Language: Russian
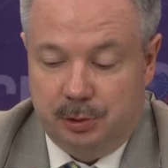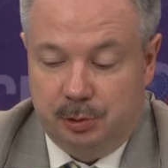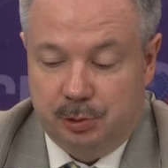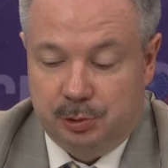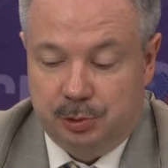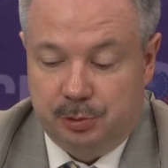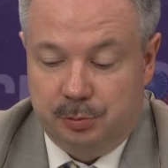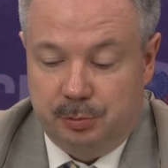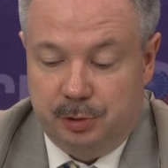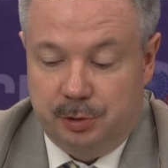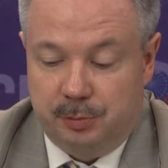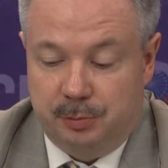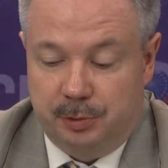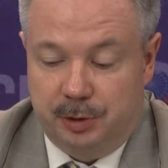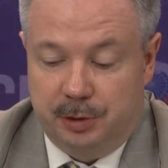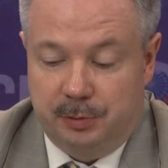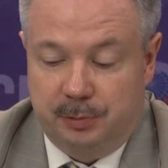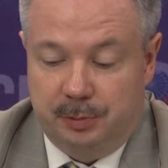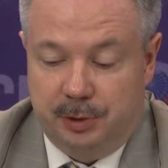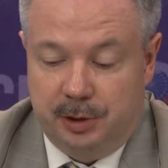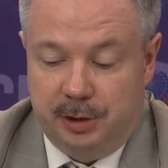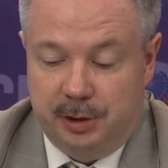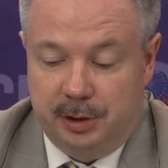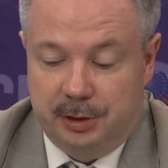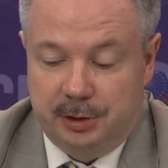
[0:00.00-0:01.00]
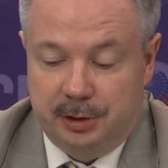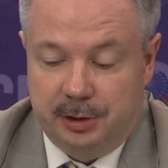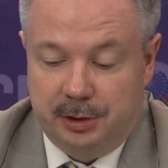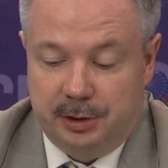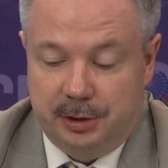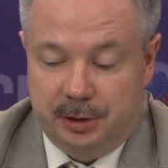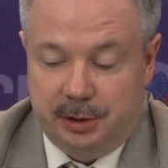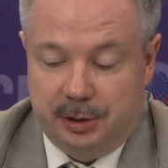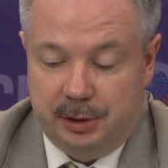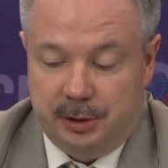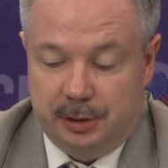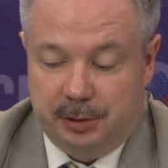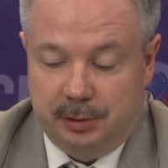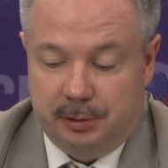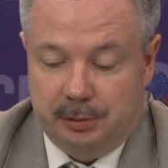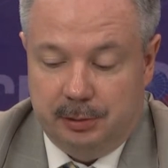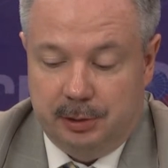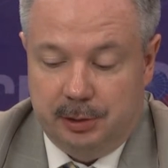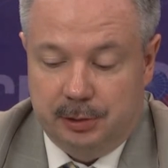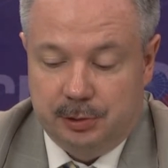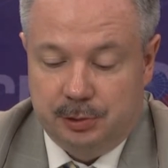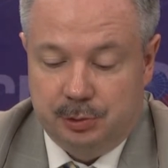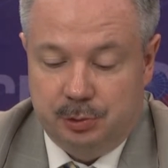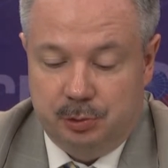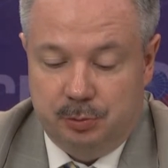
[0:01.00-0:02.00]
должен быть предпринят, это
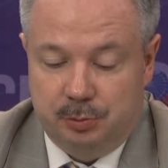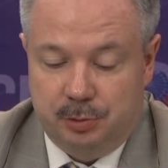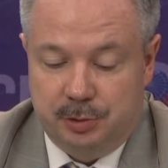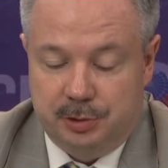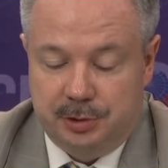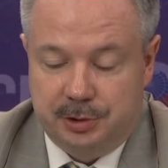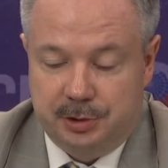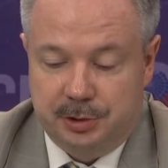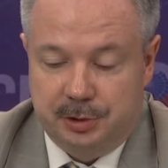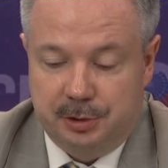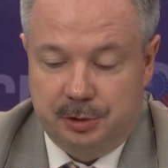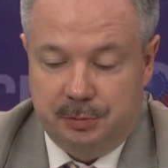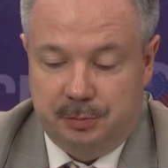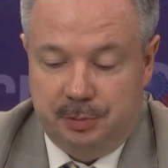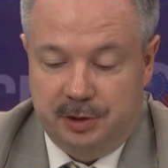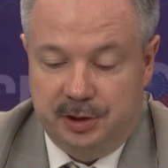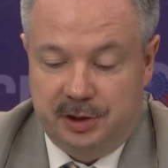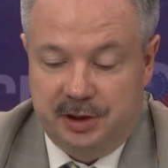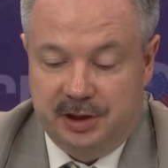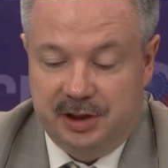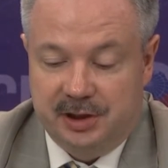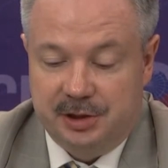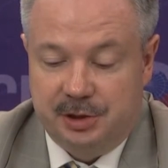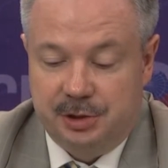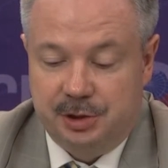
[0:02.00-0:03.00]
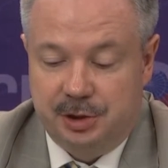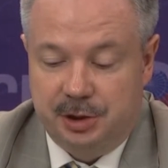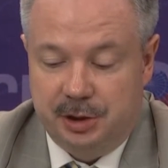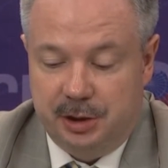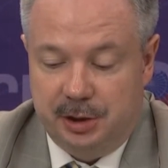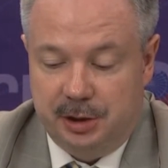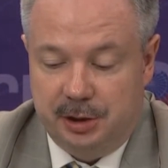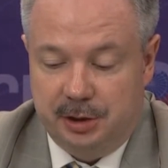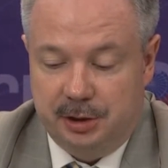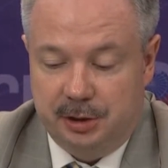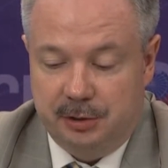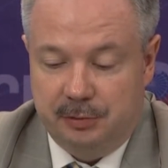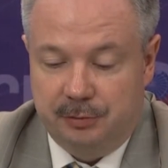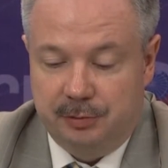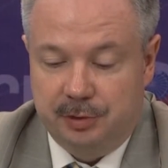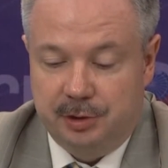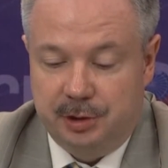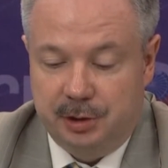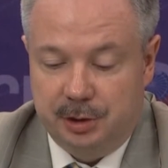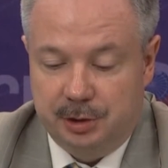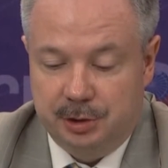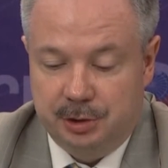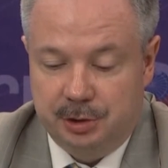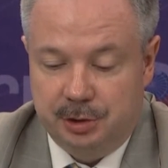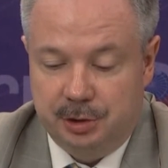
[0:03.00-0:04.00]
должно быть прекращение
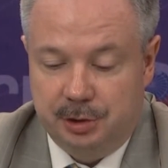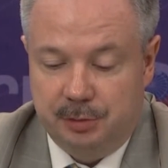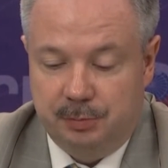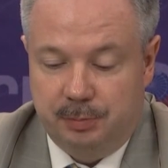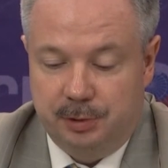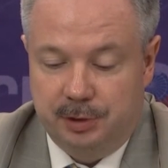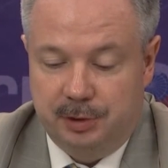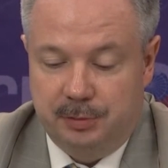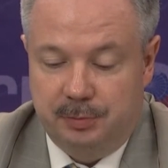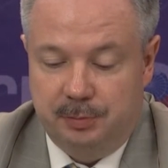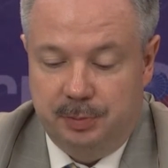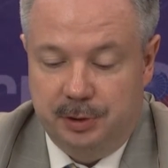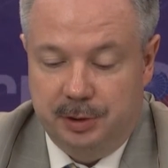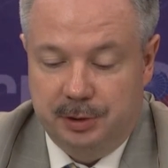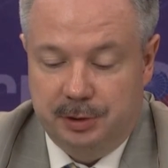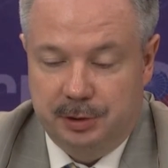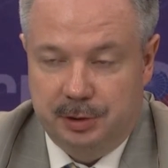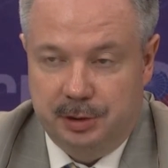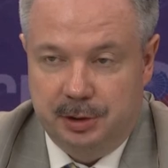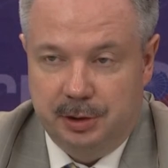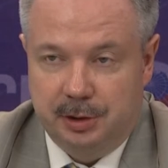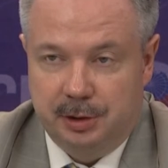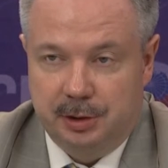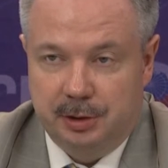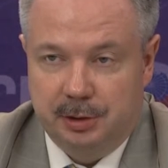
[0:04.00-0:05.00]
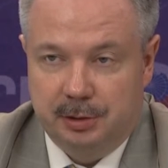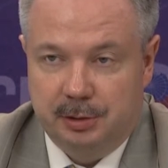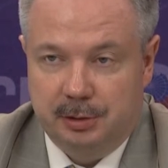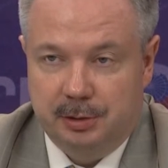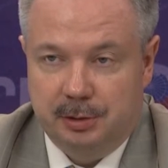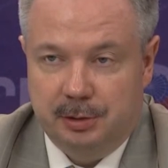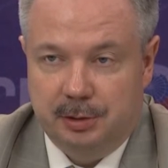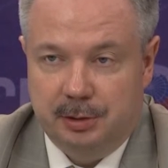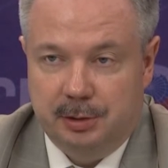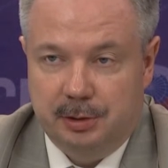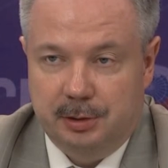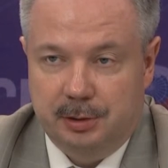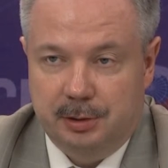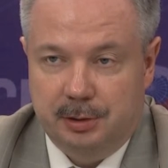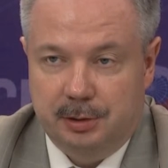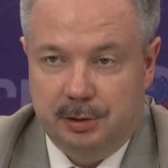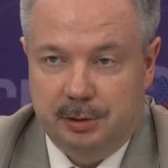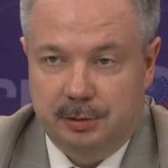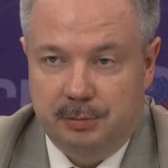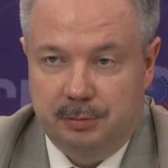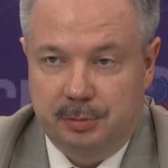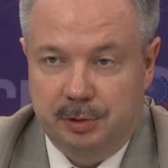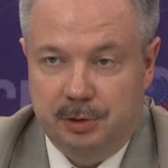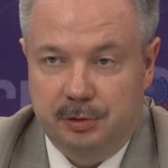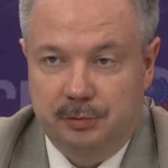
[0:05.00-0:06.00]
внешней подпитки
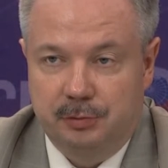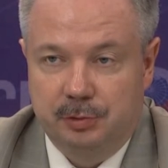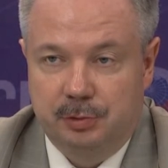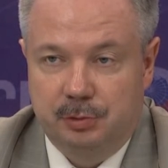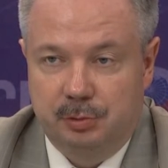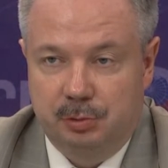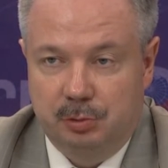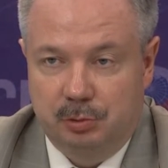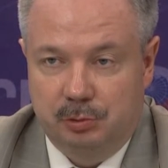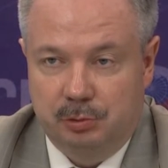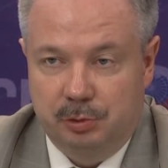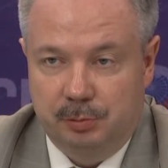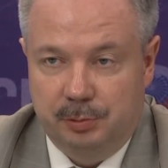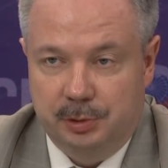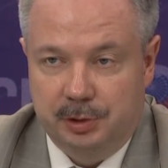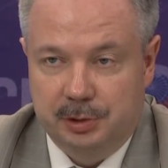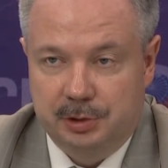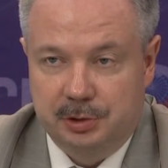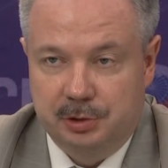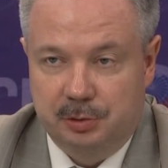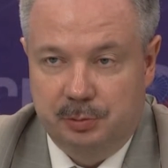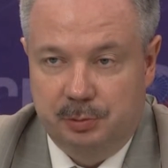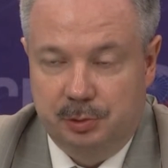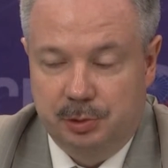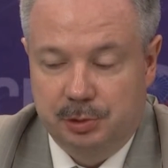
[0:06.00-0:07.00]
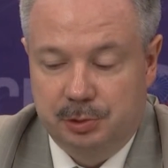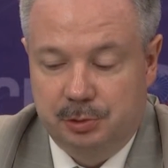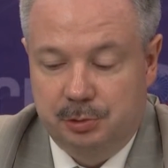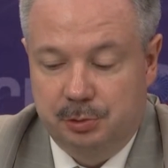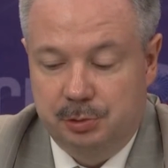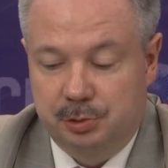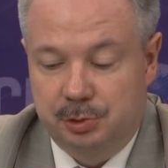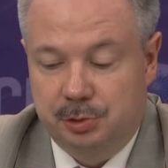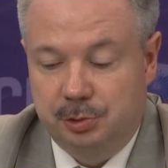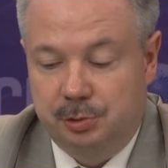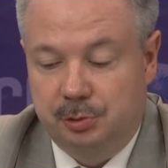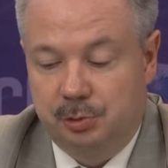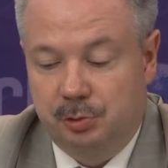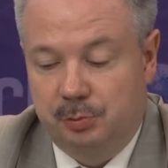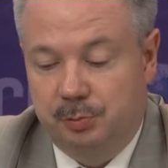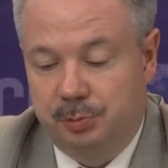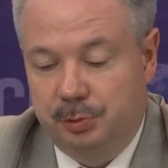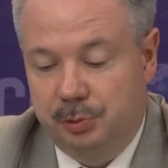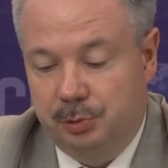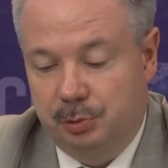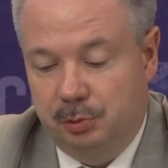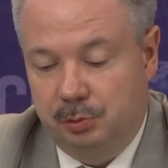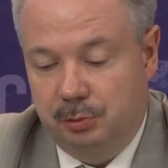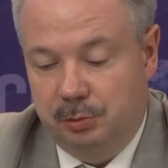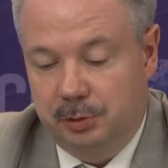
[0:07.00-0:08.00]
э, боевиков и противоборствующих
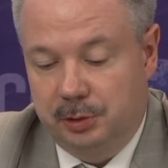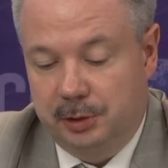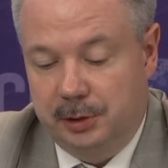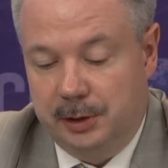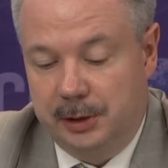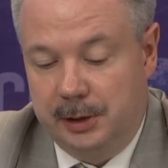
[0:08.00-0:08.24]
группировок.